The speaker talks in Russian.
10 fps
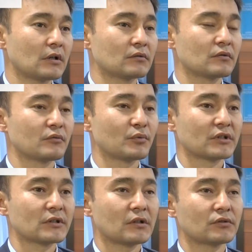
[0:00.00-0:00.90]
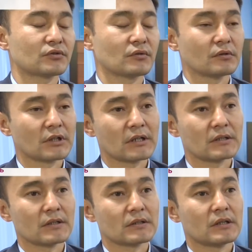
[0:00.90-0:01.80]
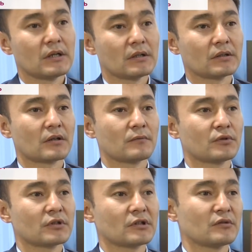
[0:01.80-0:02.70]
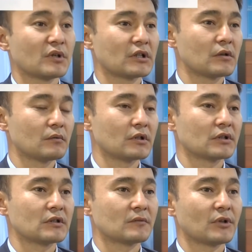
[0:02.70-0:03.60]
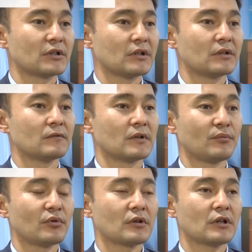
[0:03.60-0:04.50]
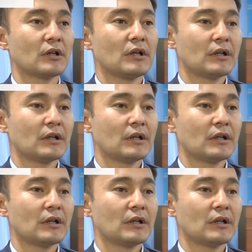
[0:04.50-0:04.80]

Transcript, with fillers: которая признала, что, находясь на работе, не могла уложить спать данного ребенка,